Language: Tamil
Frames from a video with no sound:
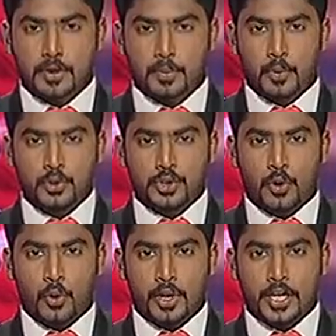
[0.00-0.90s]
மூன்று
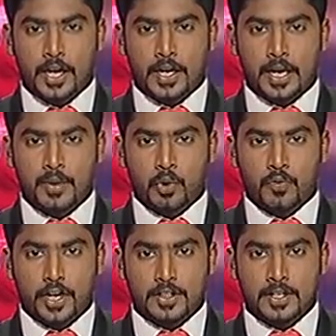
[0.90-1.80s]
கோரிக்கைகளை
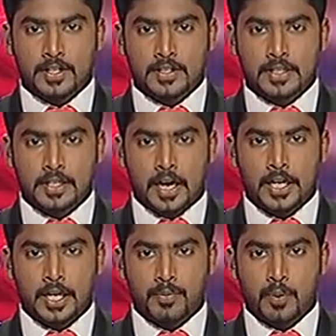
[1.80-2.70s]
முன்வைத்து இன்று
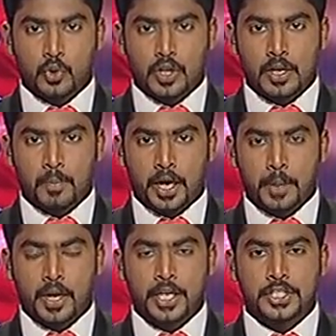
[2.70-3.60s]
நள்ளிரவு முதல்
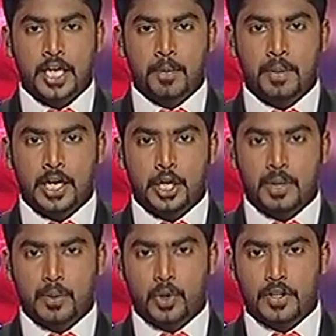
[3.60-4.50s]
பணிப்பகிஷ்கரிப்பில்
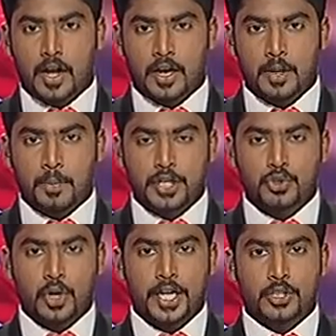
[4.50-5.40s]
ஈடுபடவுள்ளதாக
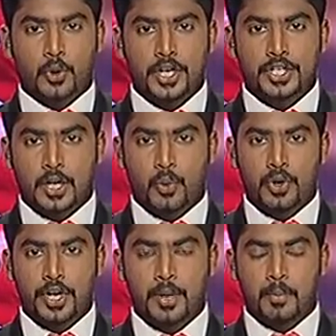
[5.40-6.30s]
பெட்ரோலிய தொழிற்சங்க
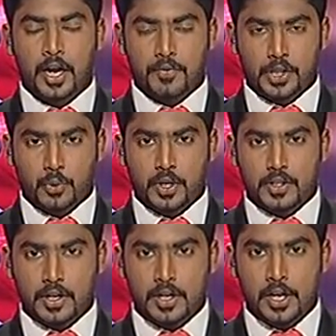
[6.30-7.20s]
ஒன்றியம்
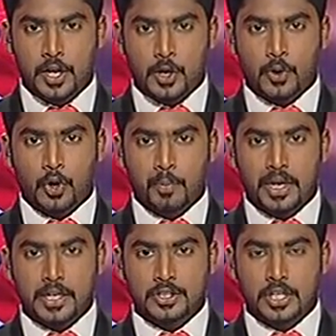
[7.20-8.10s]
அறிவித்துள்ளது
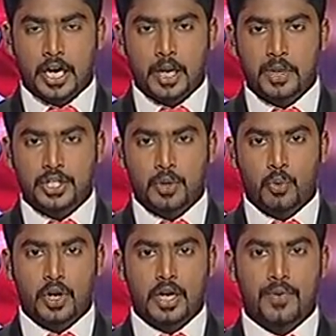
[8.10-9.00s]
கொழும்பில் இன்று நடைபெற்ற
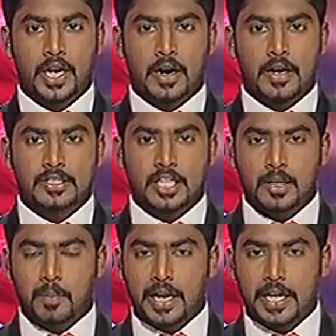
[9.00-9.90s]
ஊடகவியலாளர்
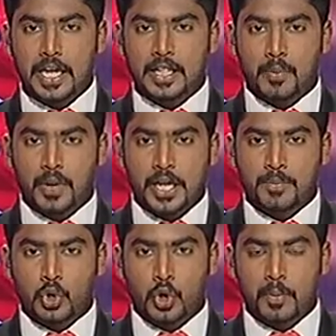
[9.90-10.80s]
சந்திப்பிலேயே இந்த
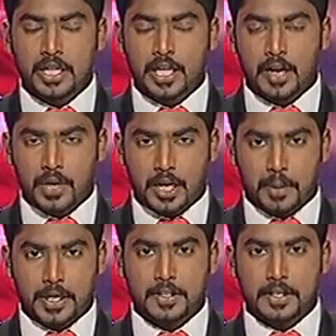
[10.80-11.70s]
விடயம் தொடர்பில்
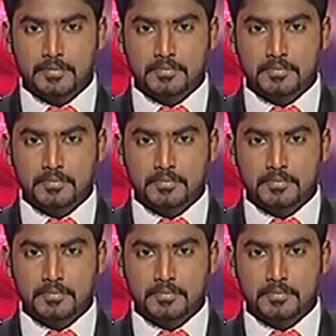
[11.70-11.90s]
தெரிவிக்கப்பட்டது